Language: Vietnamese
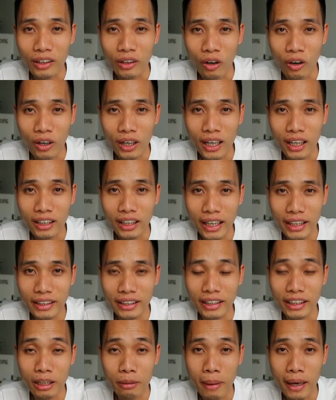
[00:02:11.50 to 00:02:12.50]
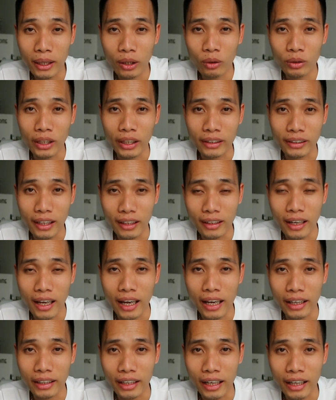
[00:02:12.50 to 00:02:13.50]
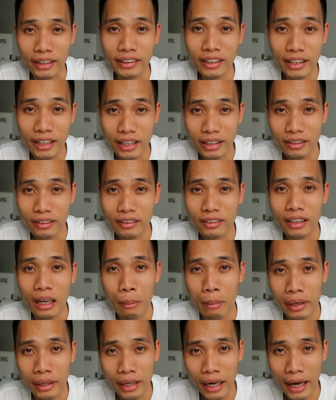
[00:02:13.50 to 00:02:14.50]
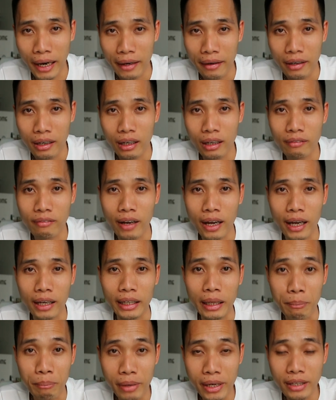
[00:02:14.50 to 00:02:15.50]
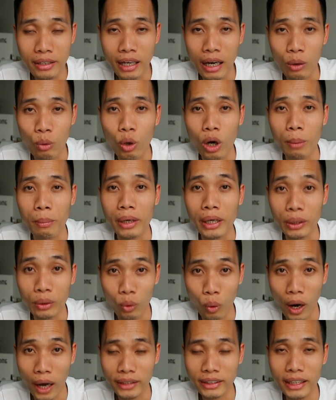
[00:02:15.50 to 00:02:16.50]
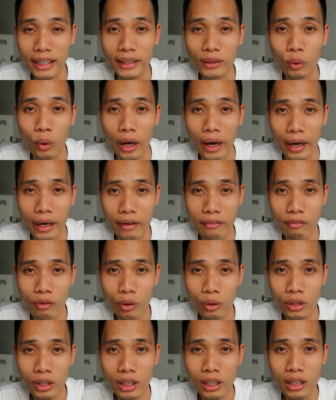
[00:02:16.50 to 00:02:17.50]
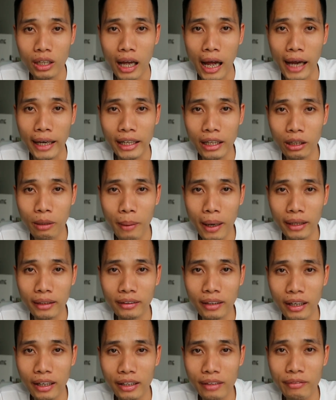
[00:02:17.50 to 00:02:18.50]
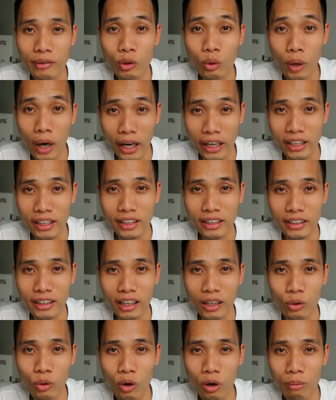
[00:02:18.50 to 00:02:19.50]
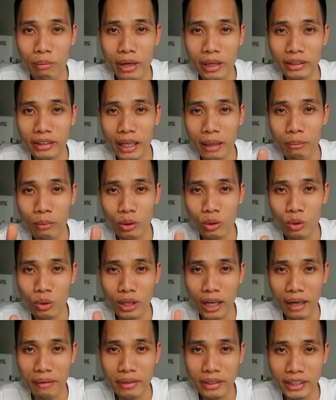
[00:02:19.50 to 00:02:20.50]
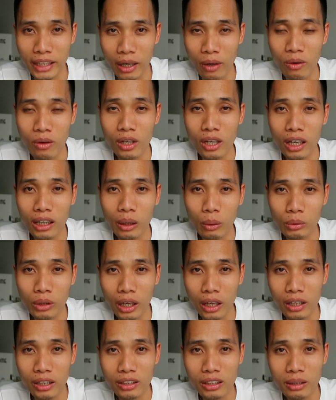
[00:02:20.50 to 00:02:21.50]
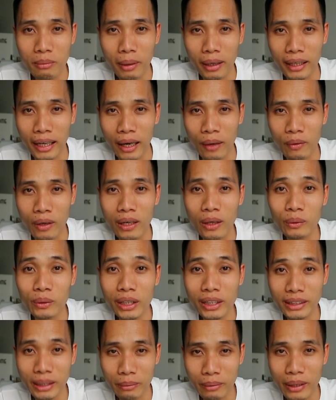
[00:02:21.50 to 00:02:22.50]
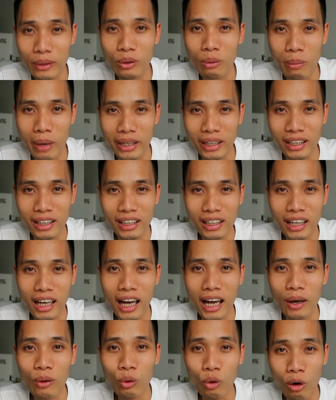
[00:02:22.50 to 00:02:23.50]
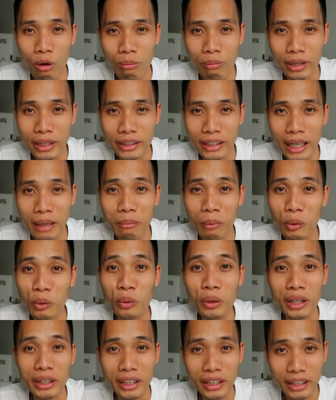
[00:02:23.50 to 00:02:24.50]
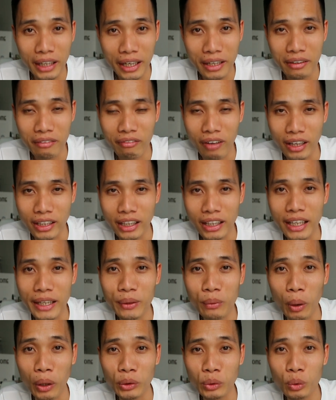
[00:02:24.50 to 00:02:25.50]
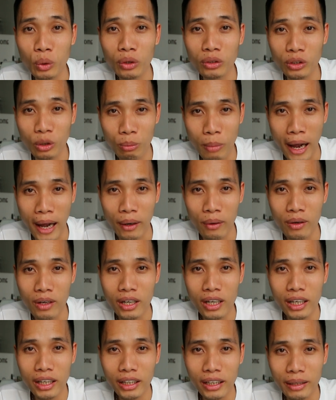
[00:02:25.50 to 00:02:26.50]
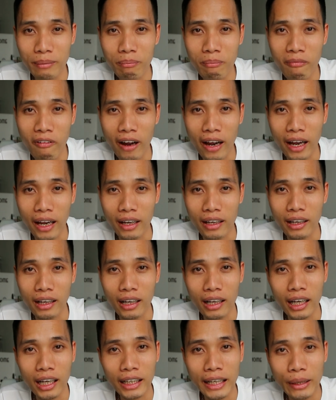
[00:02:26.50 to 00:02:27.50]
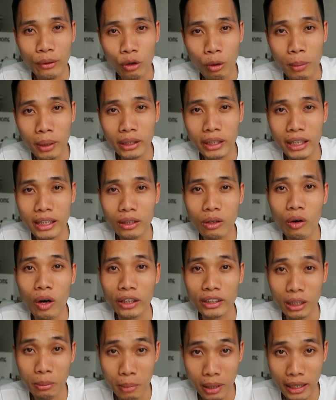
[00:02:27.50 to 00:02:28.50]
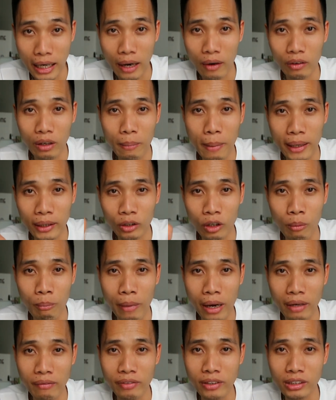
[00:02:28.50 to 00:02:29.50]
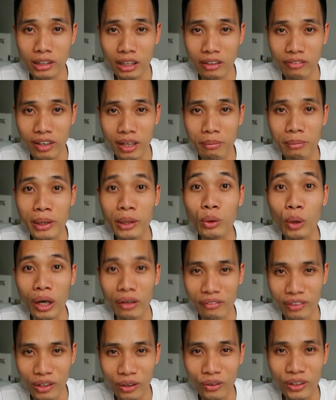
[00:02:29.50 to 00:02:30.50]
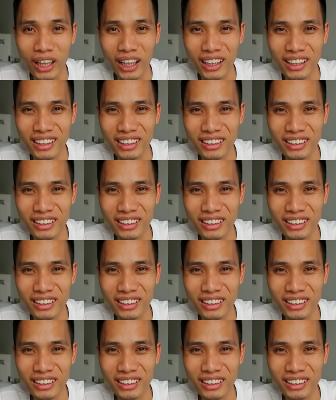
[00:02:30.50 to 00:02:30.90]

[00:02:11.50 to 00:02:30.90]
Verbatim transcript: à, đó là cách để các bạn có thể tắt hai cái tiện ích camera và đèn pin ở ngoài màn hình khóa trên điện thoại iPhone. À, nếu các bạn thấy video hay, ủng hộ mình thêm một nút like video. Đồng thời những bạn nào lần đầu tiên xem kênh của mình, à, ủng hộ mình thêm một nút đăng ký kênh và nhấn hình quả chuông thông báo. Và à, nếu có bất kỳ câu hỏi thắc mắc nào, các bạn comment phía dưới phần bình luận video nhé.